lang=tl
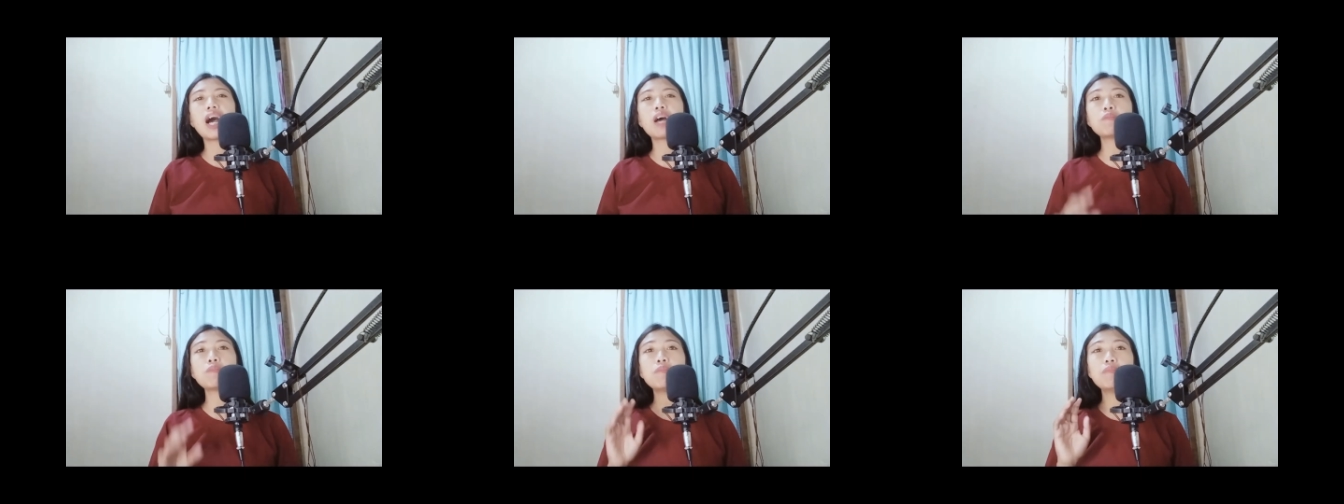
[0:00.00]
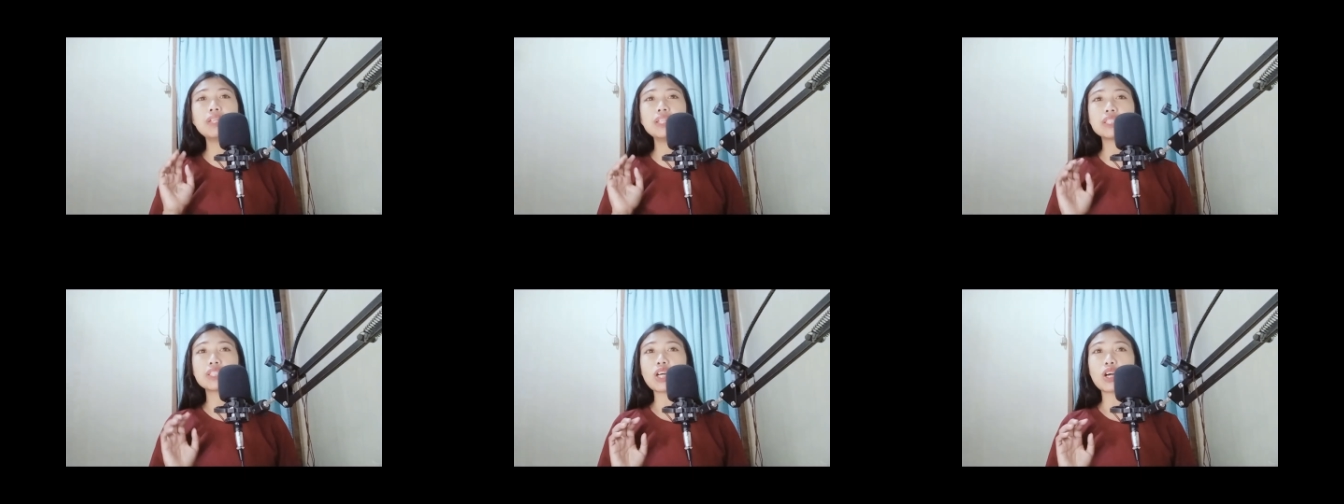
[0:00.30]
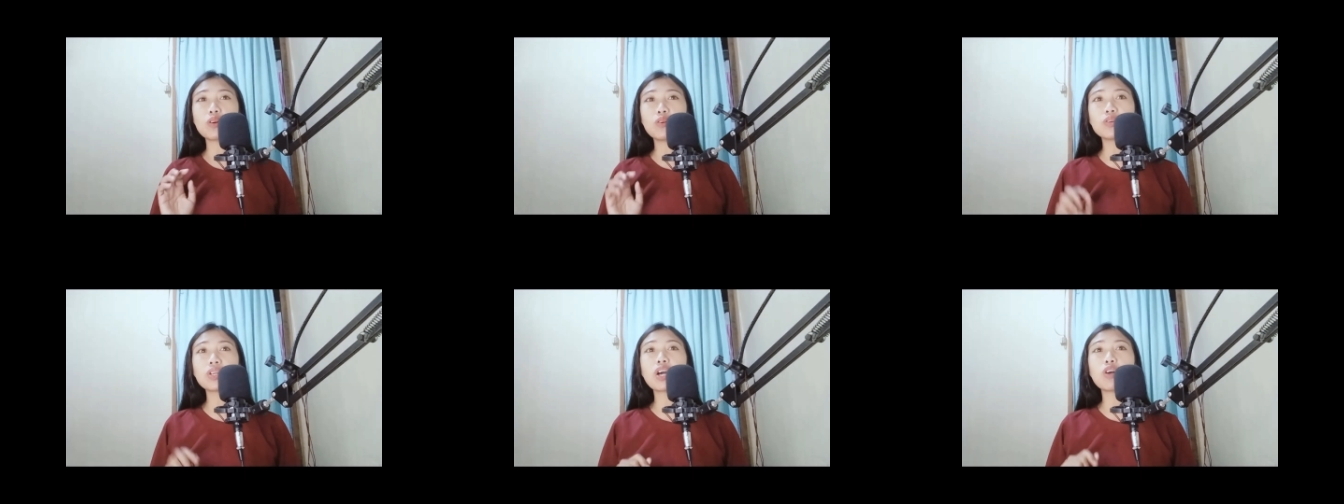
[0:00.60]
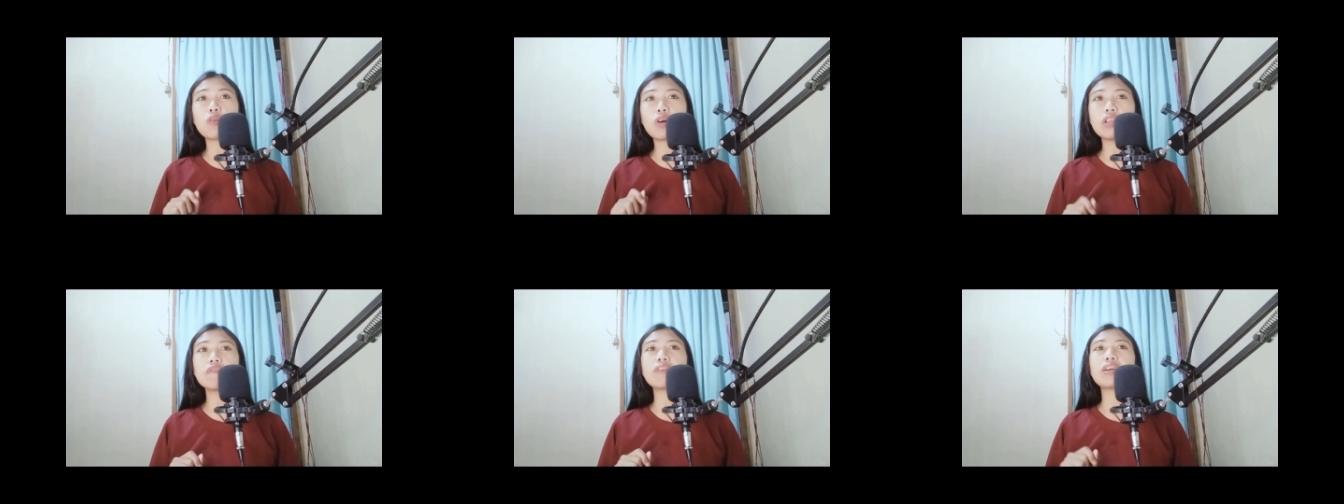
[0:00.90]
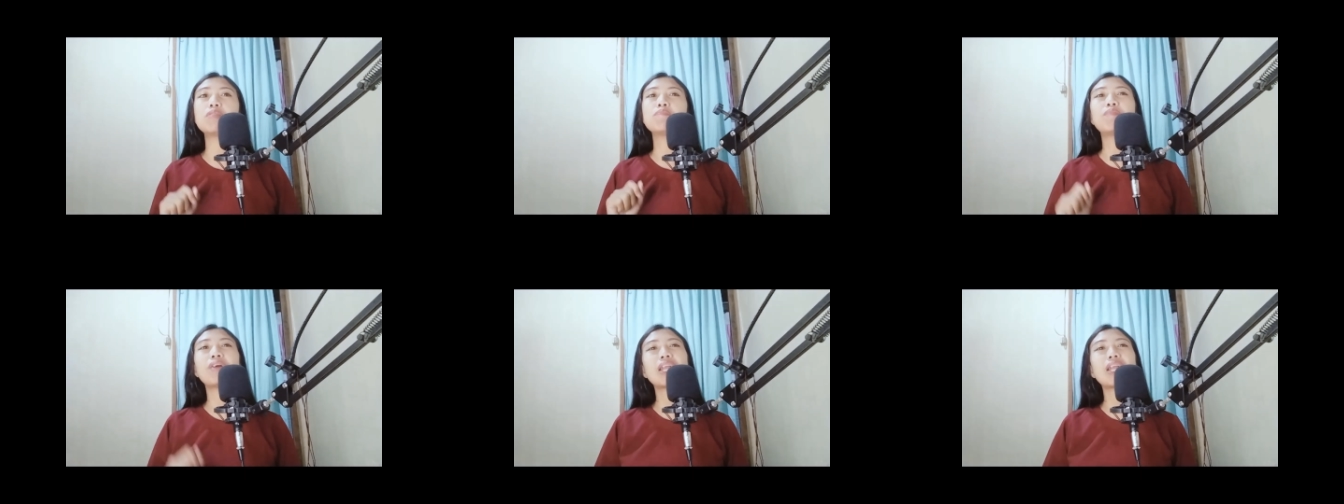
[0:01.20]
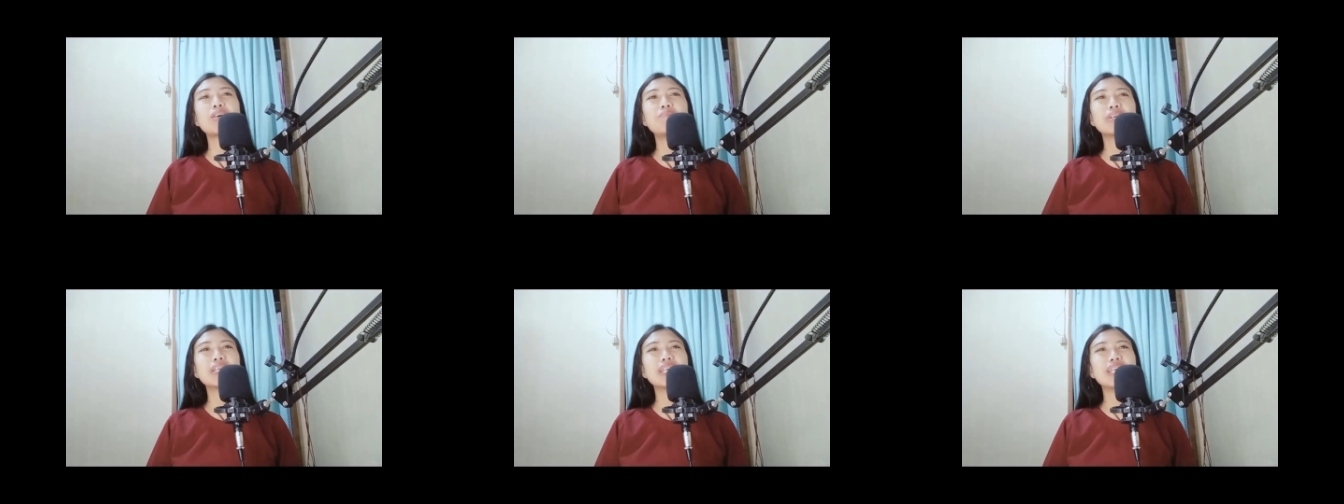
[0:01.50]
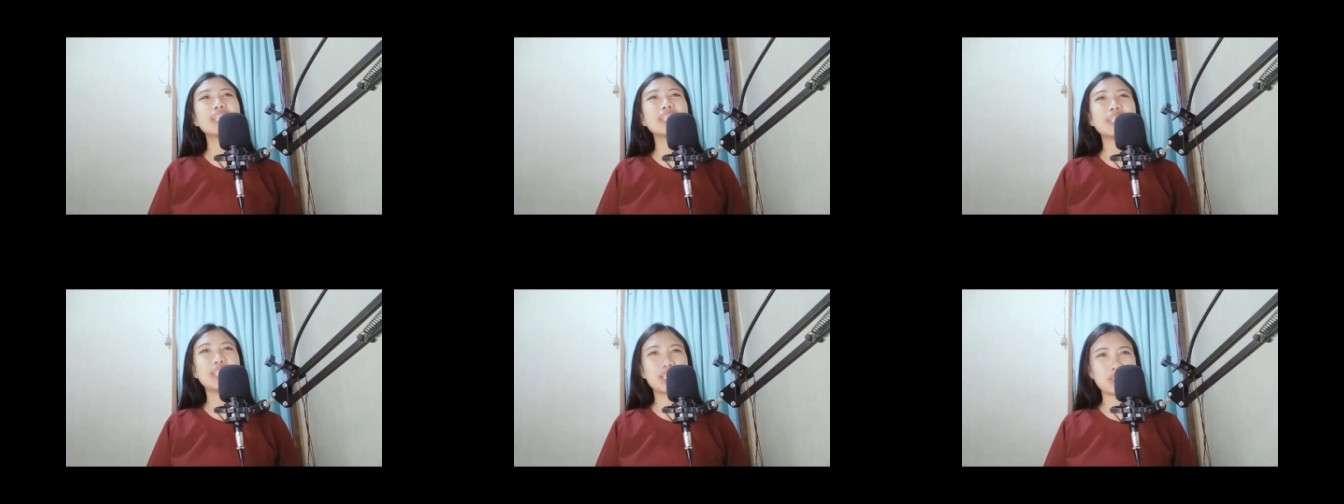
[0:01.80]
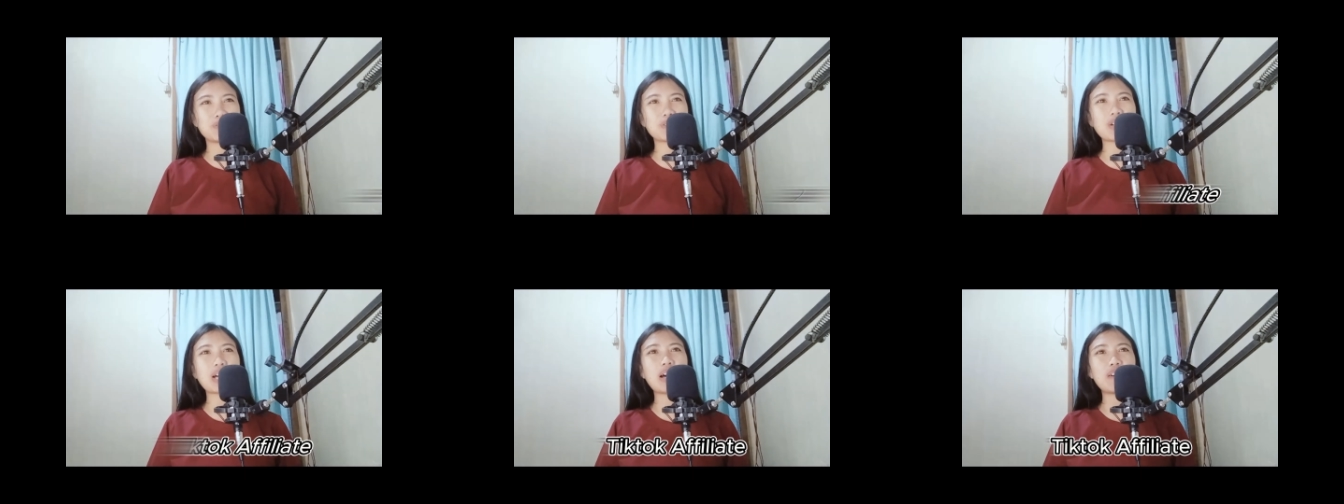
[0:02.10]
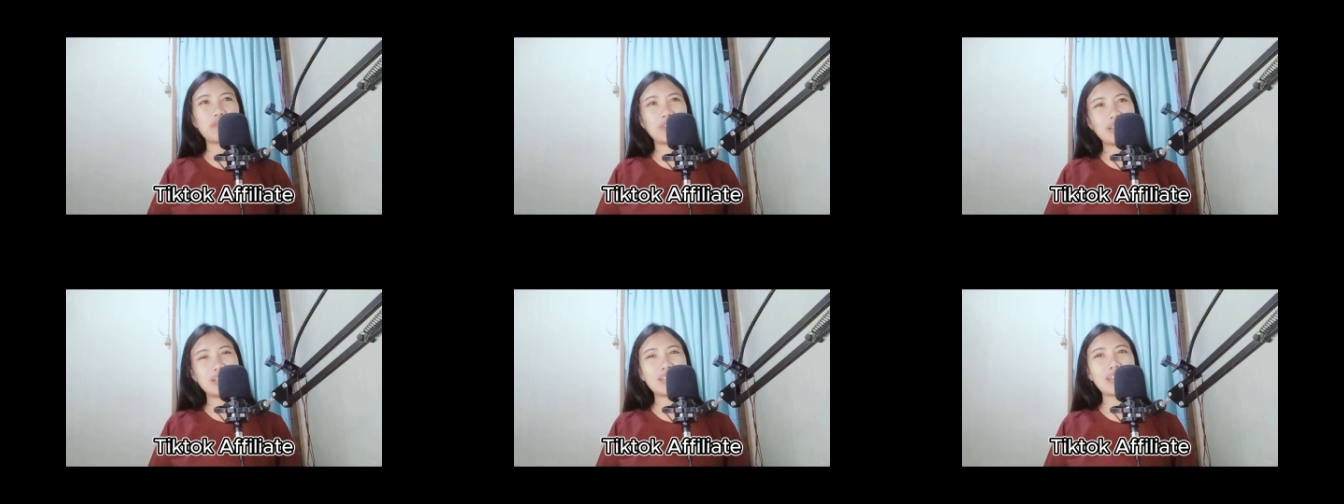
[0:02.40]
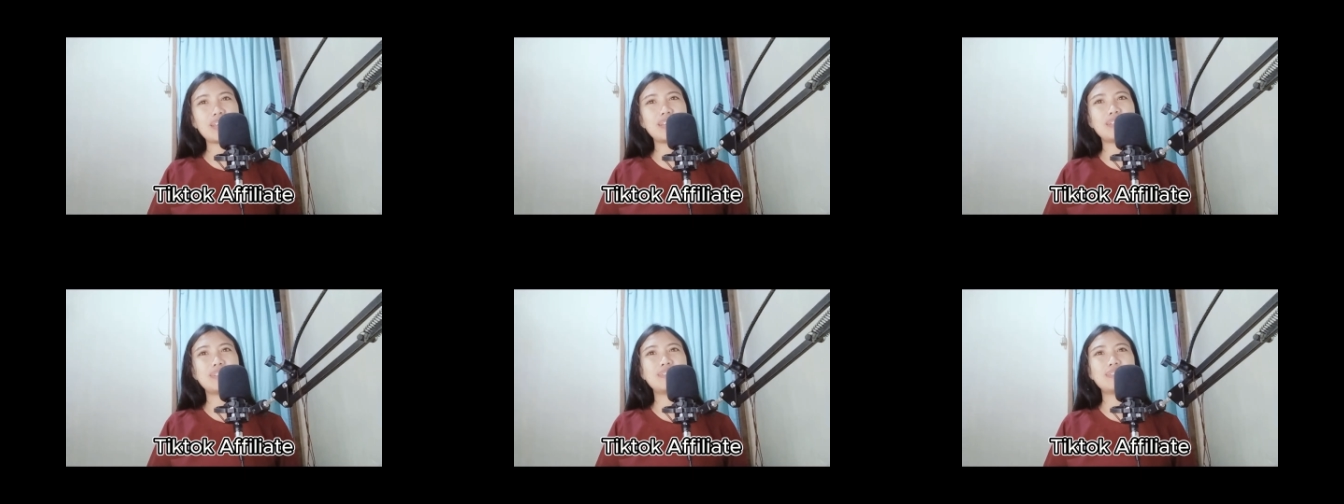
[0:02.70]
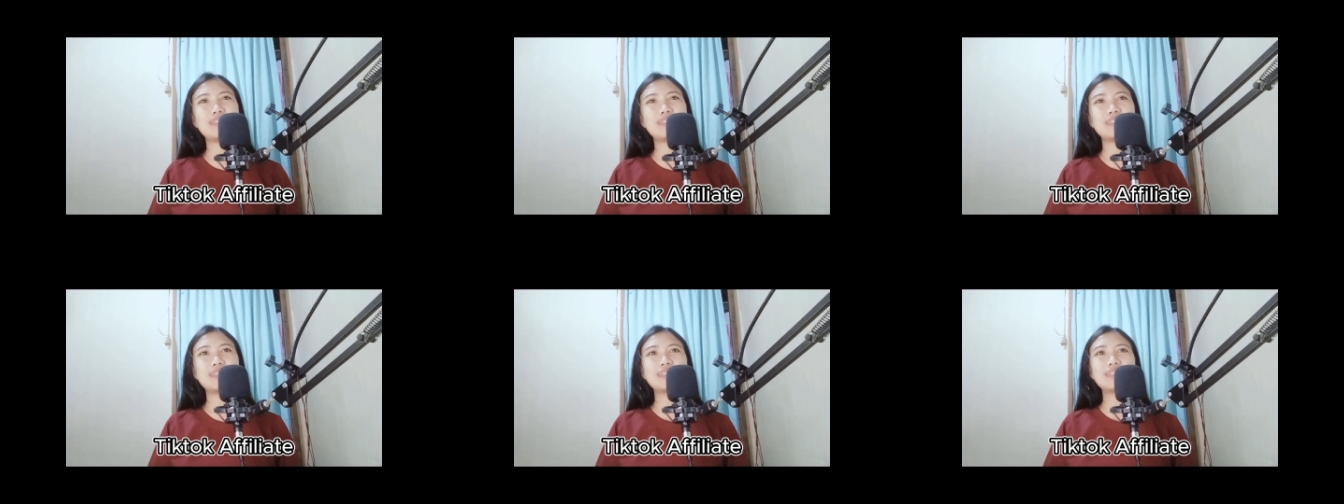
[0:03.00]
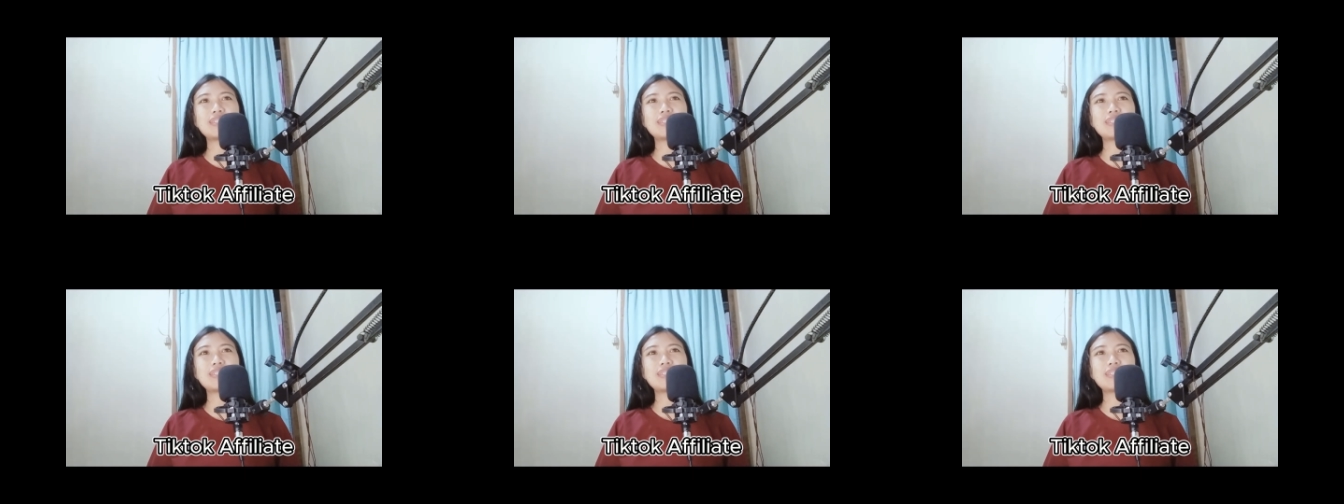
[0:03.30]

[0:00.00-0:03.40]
ay mabilis akong na-qualified para maging TikTok affiliate.